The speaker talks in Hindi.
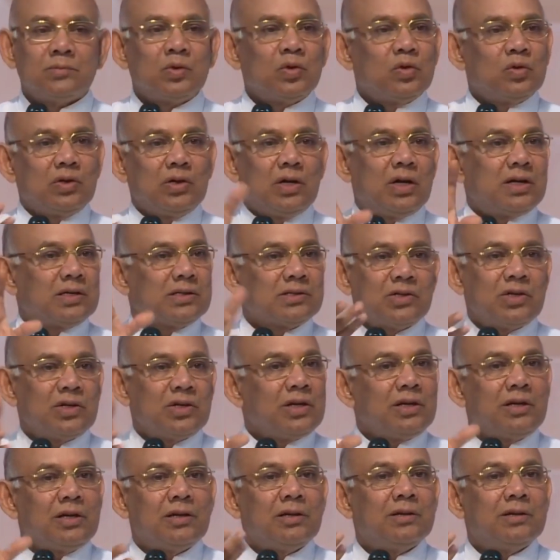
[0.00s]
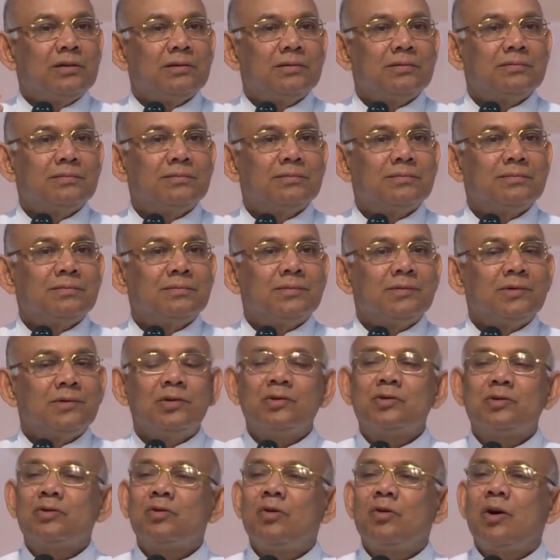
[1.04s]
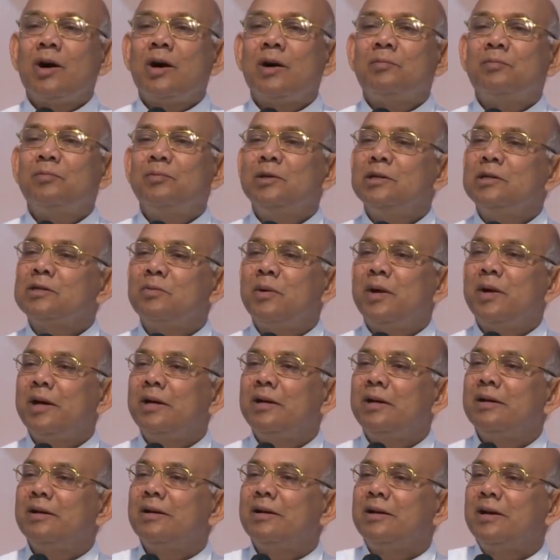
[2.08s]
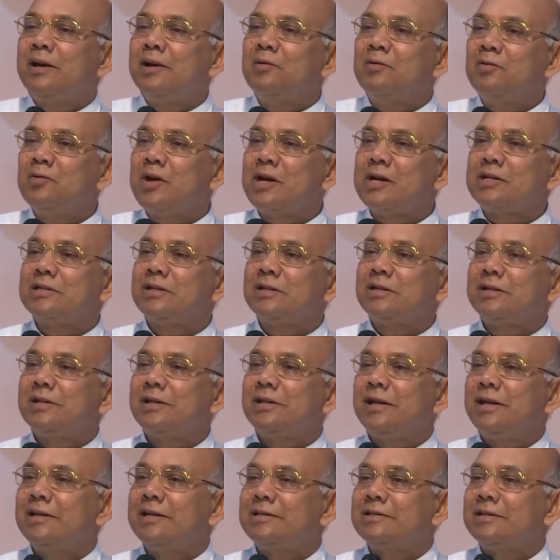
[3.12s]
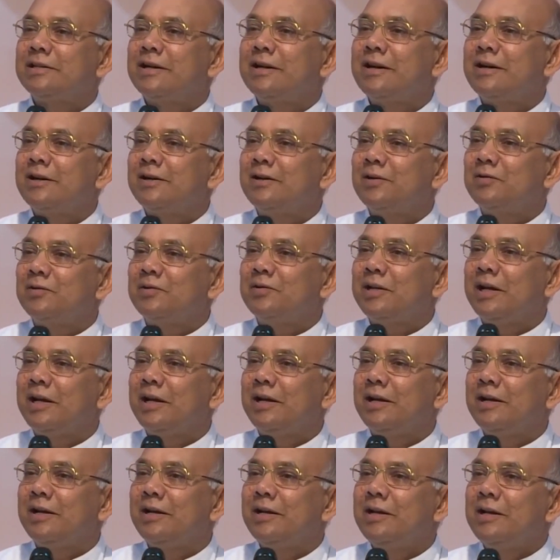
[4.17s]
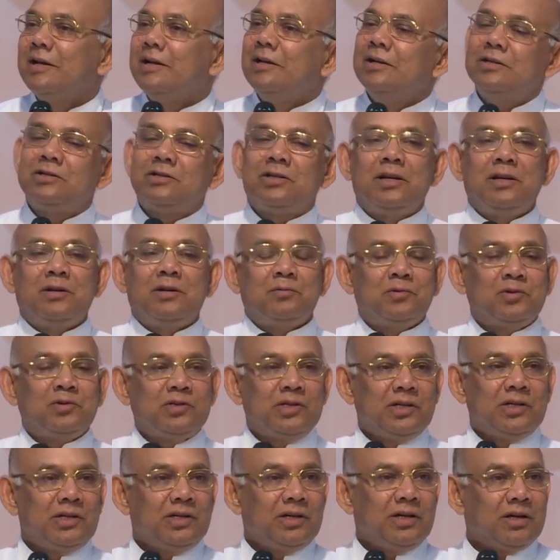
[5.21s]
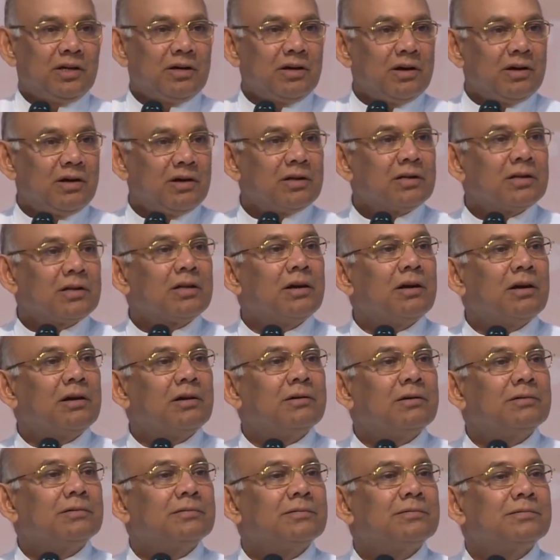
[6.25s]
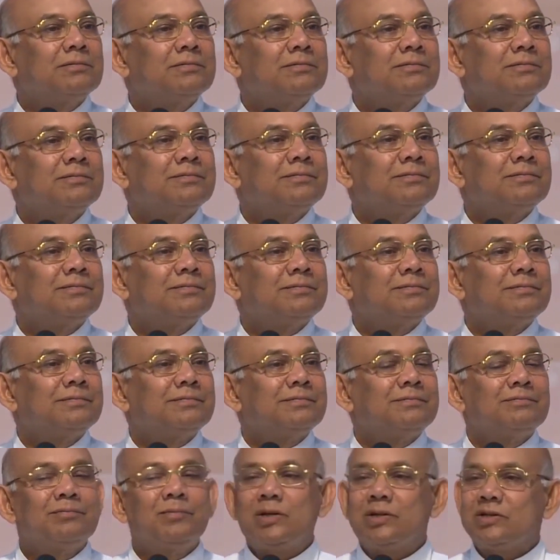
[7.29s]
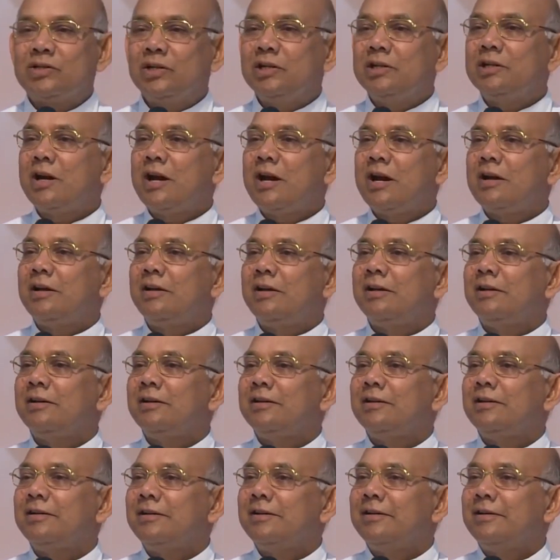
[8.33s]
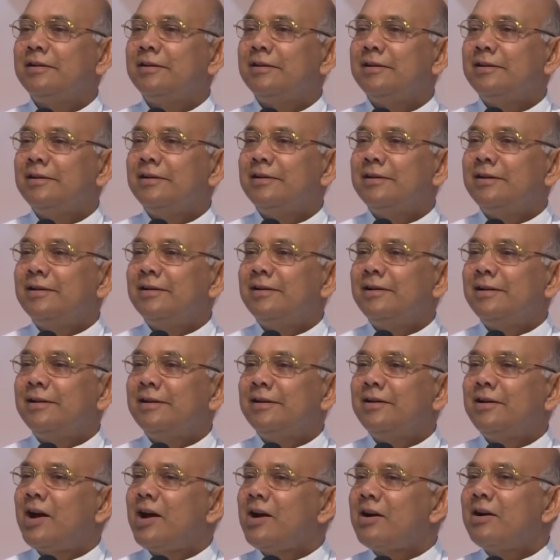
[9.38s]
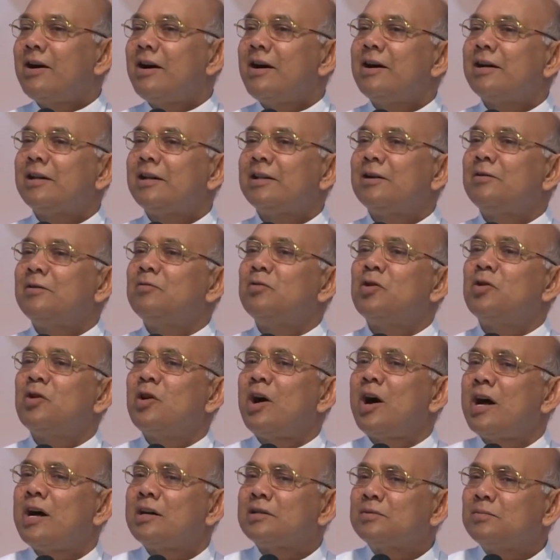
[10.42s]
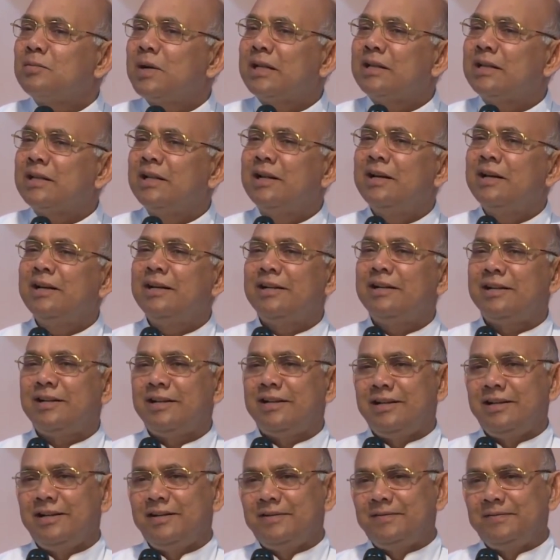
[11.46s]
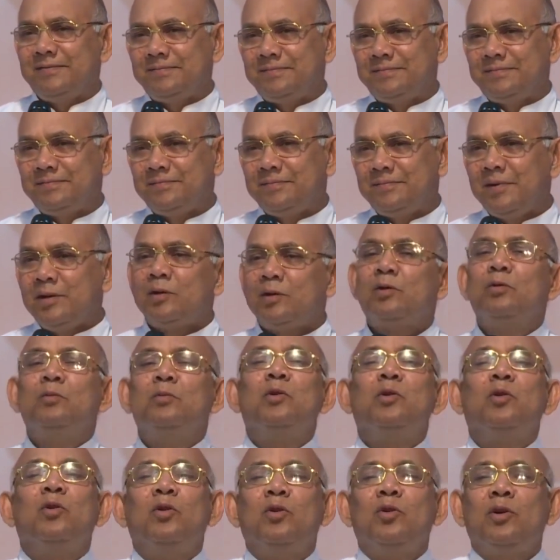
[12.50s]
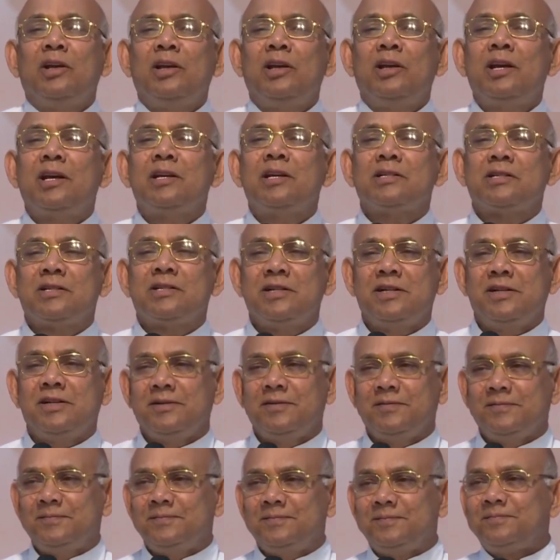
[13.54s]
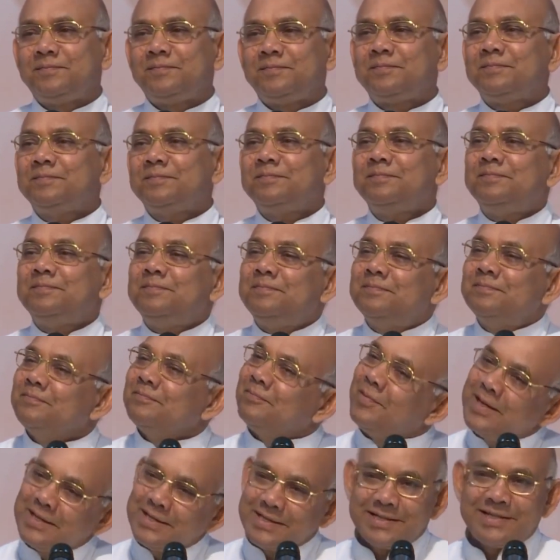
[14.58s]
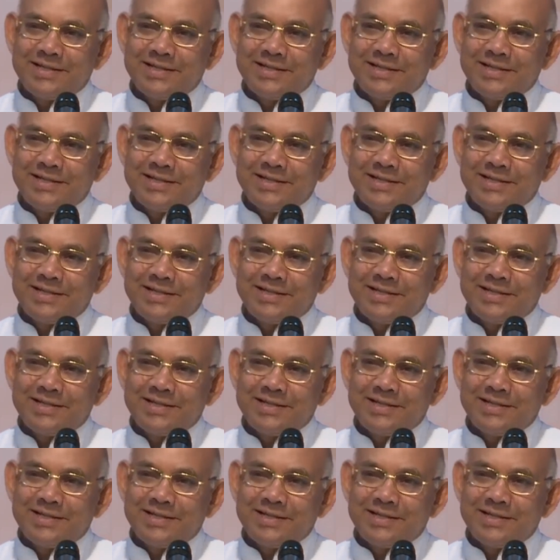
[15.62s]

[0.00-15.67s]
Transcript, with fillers: कोई खास नहीं उसको आप स्माइल करके उड़ा सकते हैं ऐसे कारण होते हैं इसने मुझे ये कहा था बस इतना ही क्या कहा था वो खास बात नहीं थी तुम हो ही ऐसी बस